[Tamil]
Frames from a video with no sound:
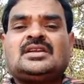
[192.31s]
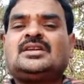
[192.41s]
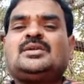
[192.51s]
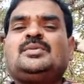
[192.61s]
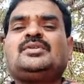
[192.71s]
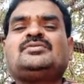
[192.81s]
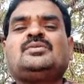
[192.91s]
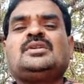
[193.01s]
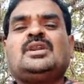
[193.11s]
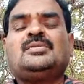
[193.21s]
நிறைய பேர்
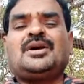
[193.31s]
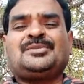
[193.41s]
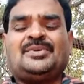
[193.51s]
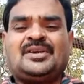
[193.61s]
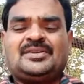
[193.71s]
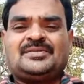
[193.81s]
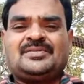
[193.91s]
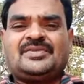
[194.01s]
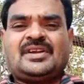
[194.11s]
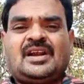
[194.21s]
சுயநலமாக இருப்பாங்க
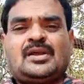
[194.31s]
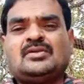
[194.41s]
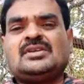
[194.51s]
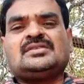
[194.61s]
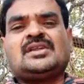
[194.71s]
கடவுளுக்கு